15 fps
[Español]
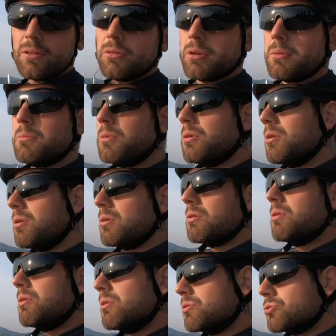con un
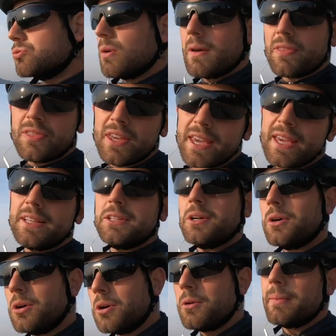ritmo
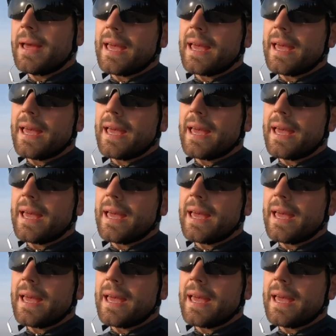suavecito,